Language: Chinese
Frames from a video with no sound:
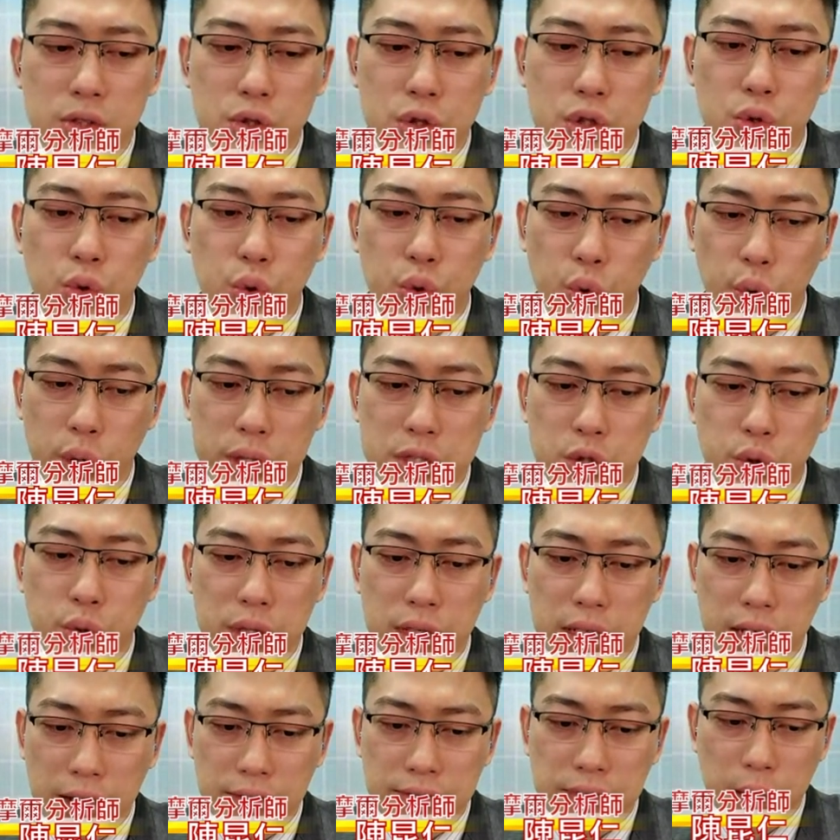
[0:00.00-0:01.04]
就是我维持
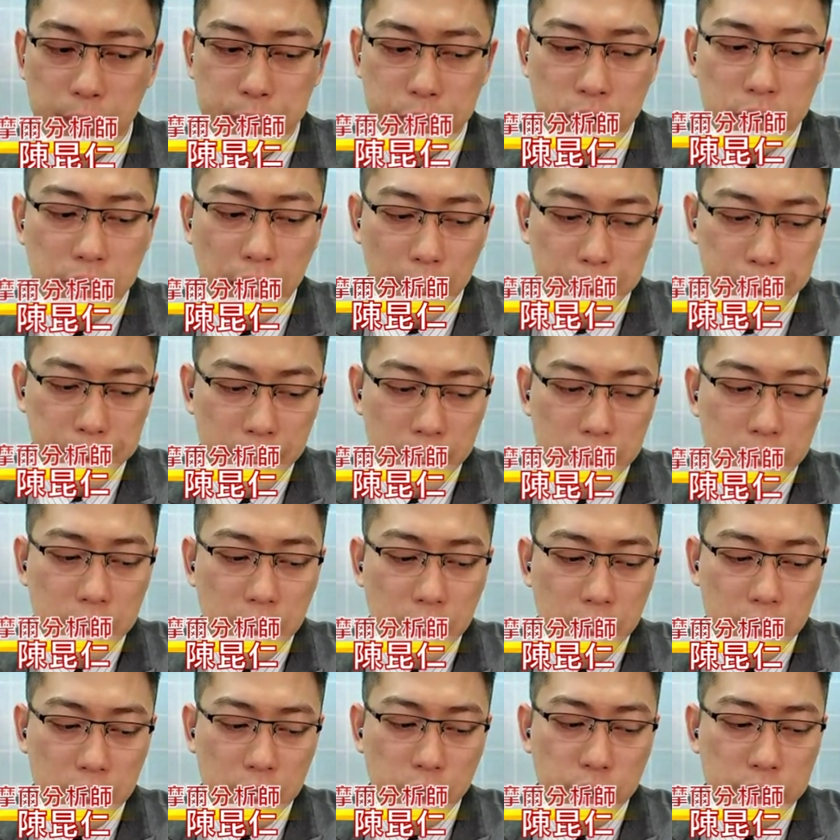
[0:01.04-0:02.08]
我的看法没有改变，
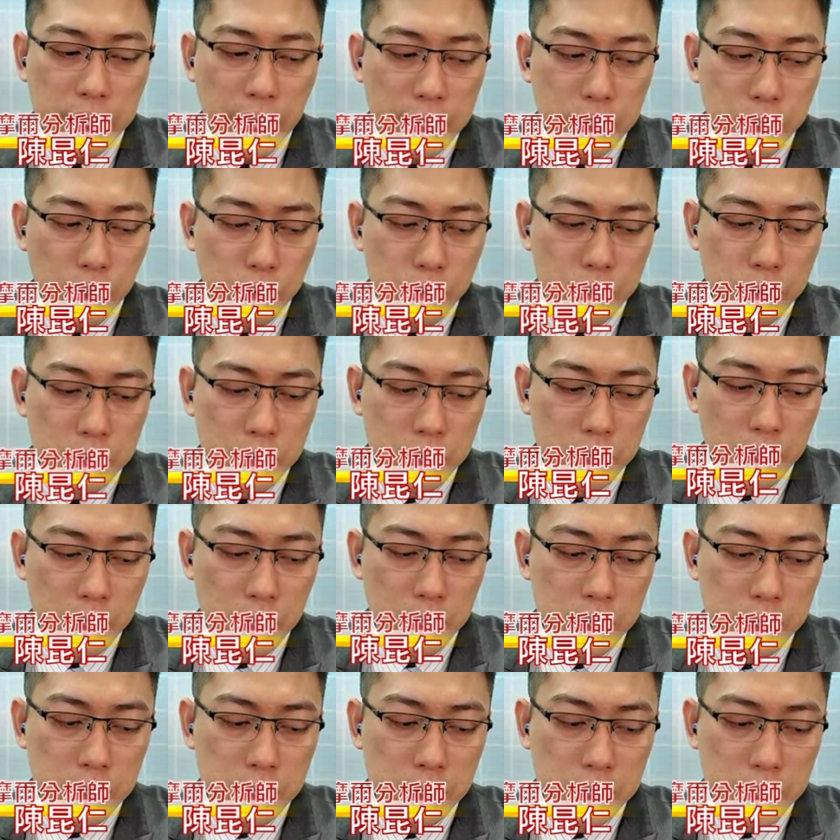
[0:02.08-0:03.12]
因为它从
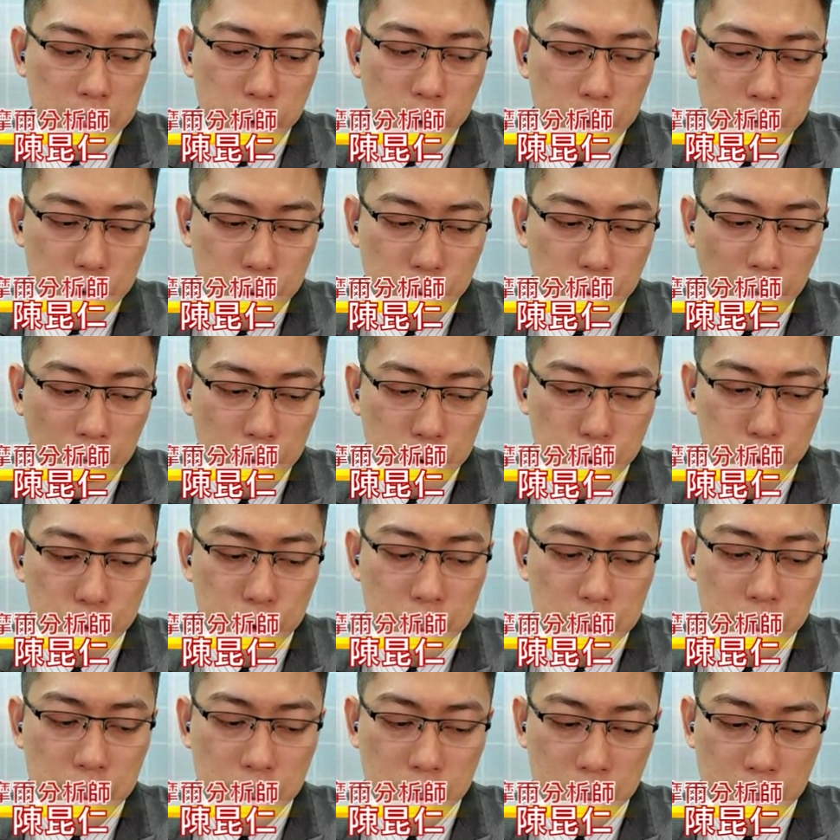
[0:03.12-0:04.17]
呃七月十五号
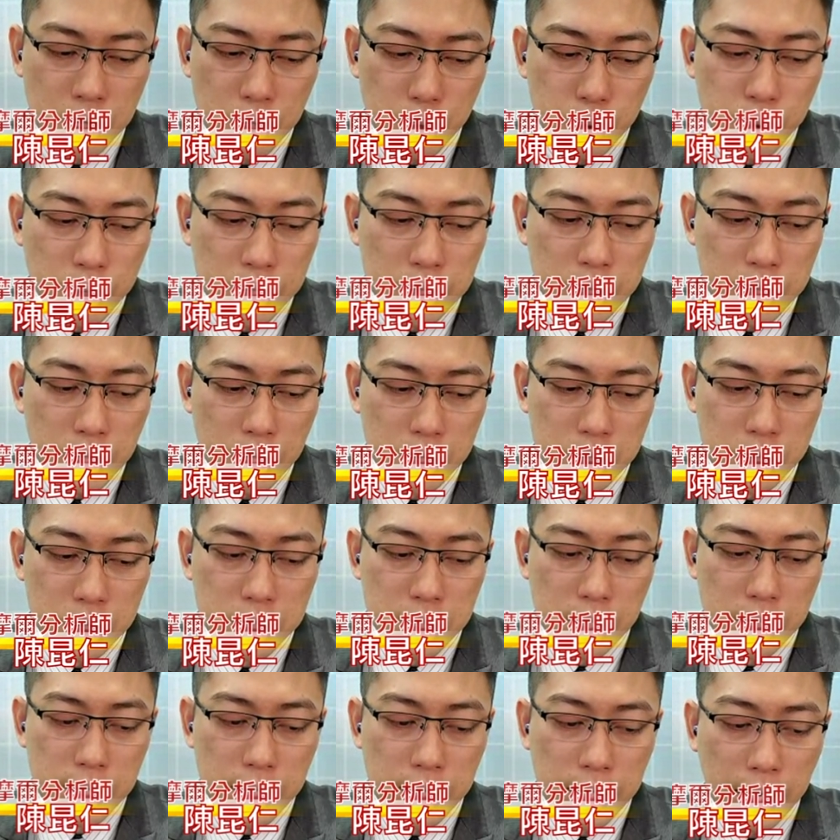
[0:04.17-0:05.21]
初期十二元的那个
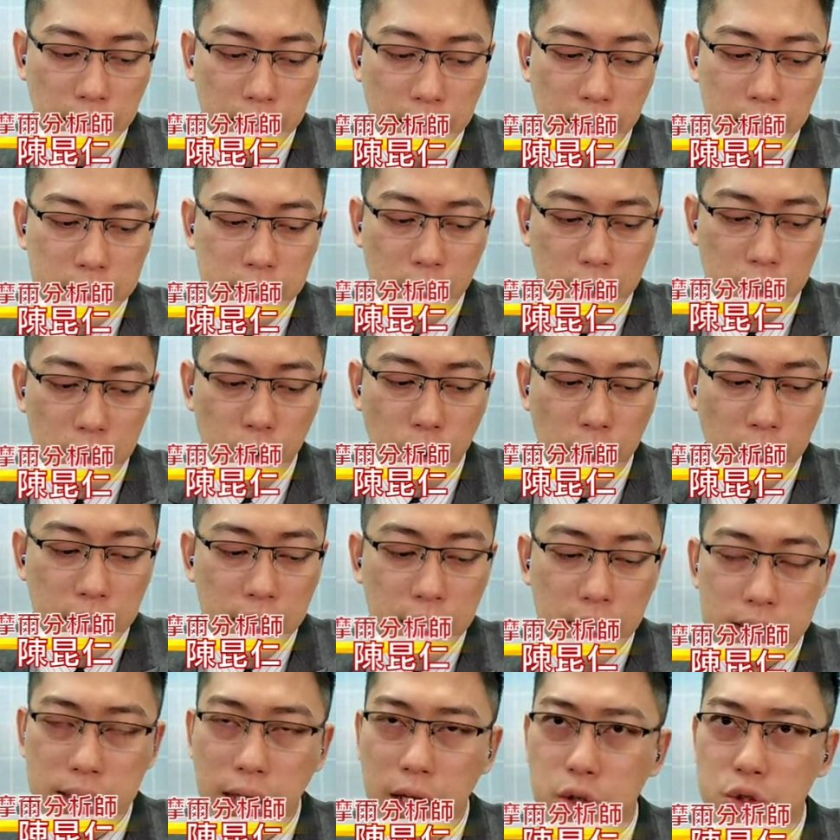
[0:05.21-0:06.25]
时间点来看到的话，
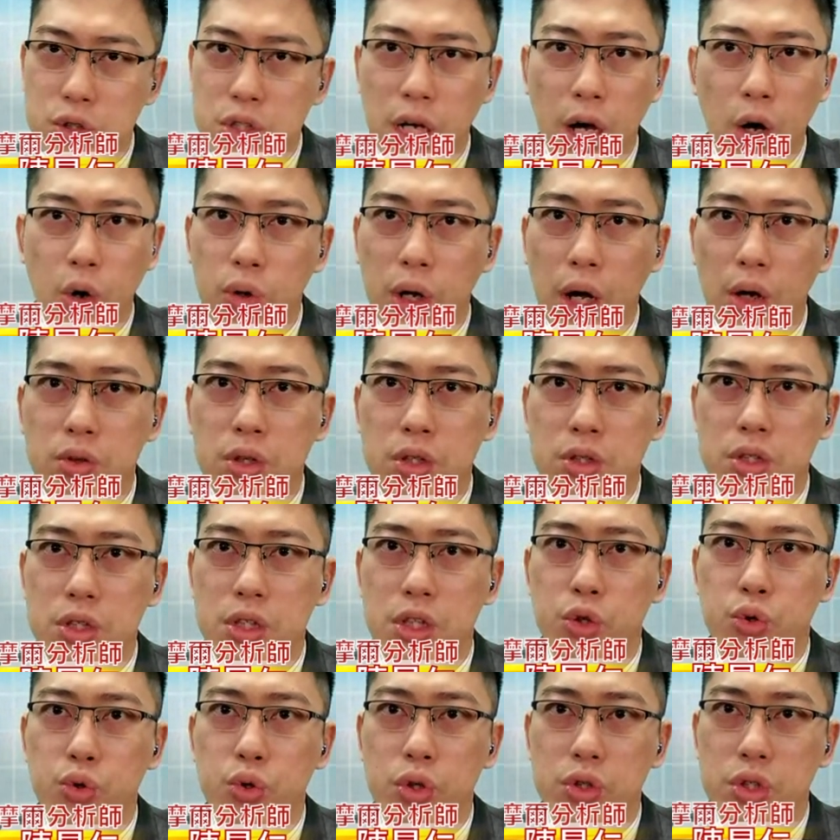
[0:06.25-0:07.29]
它有超高的
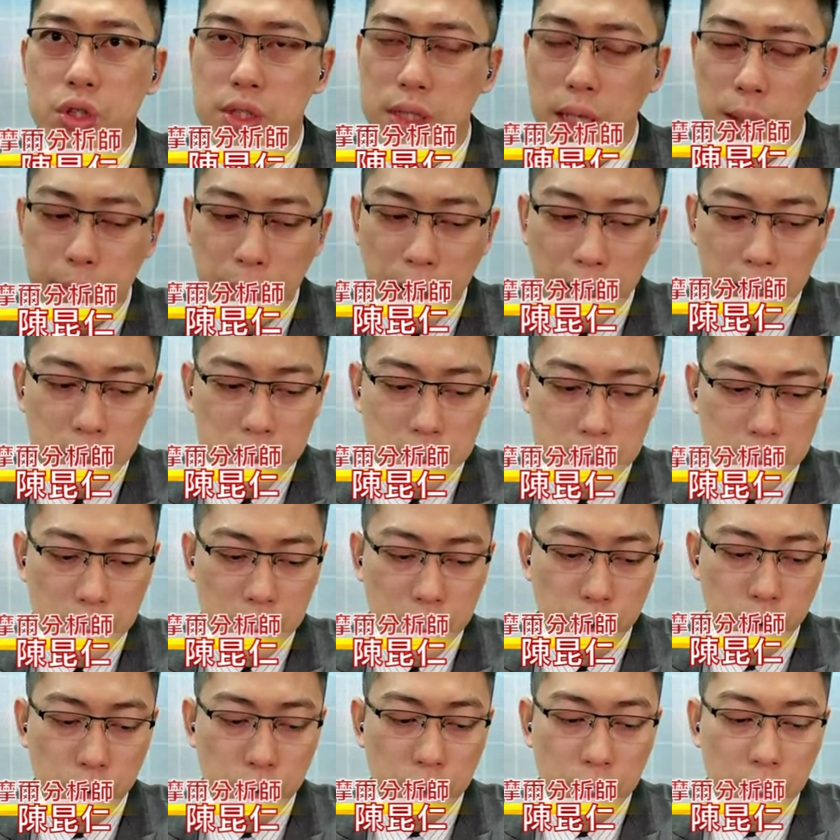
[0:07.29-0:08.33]
殖利率，有十三趴的殖
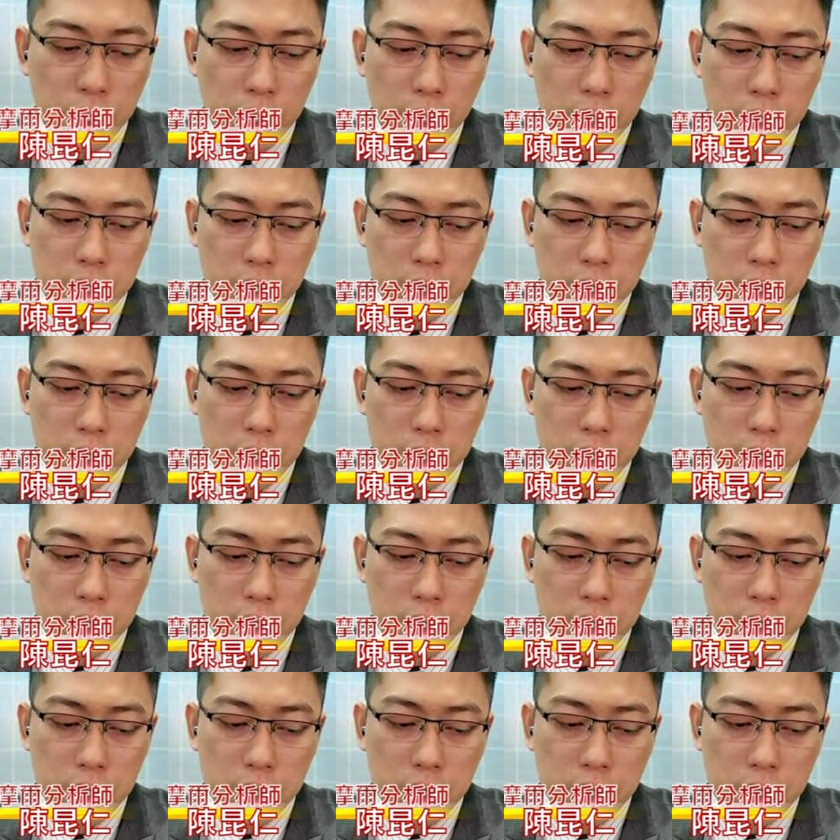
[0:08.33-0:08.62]
利率。